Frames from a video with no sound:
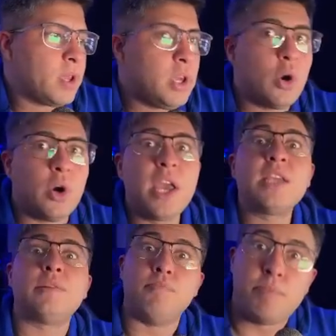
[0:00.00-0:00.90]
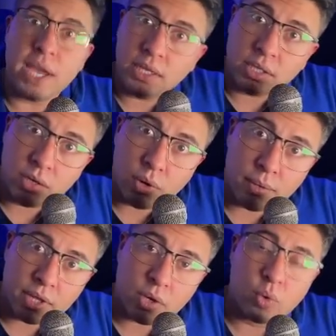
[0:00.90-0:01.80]
y hoy es
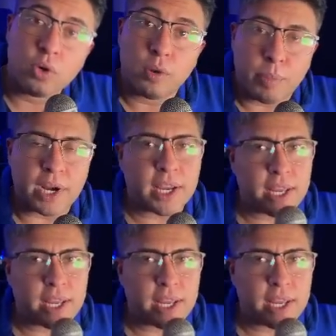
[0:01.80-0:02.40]
29 de julio. Para la